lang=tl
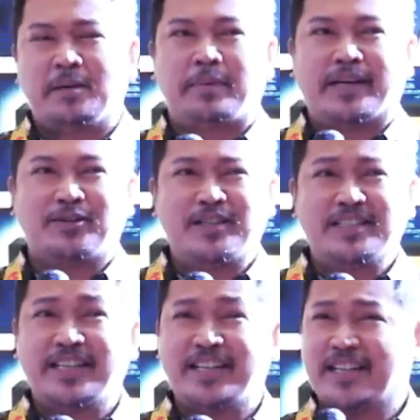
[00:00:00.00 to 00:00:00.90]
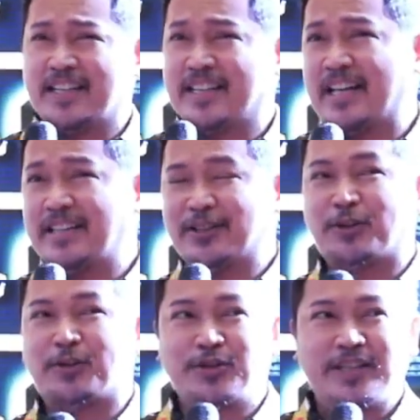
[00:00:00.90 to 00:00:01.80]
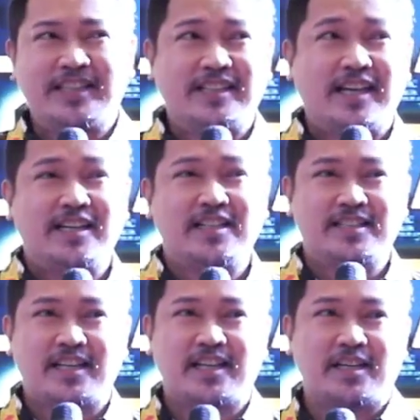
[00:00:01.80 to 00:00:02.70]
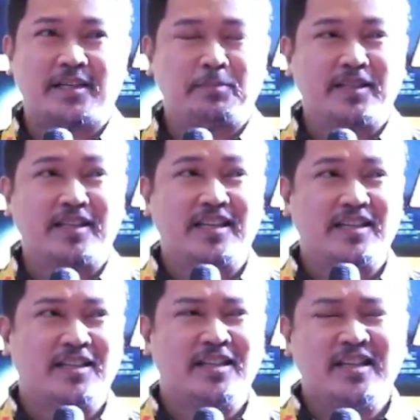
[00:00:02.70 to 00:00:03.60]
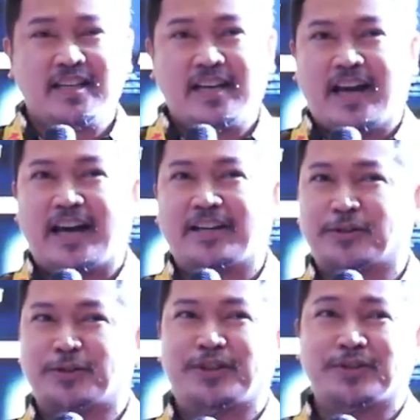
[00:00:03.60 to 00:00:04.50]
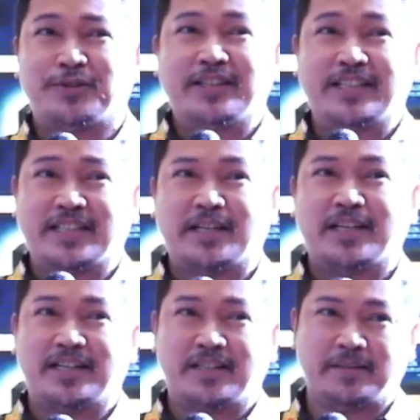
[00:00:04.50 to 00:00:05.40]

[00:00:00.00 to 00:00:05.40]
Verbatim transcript: Pero kasi nandito ako hindi dahil sa pagiging actor, kundi sa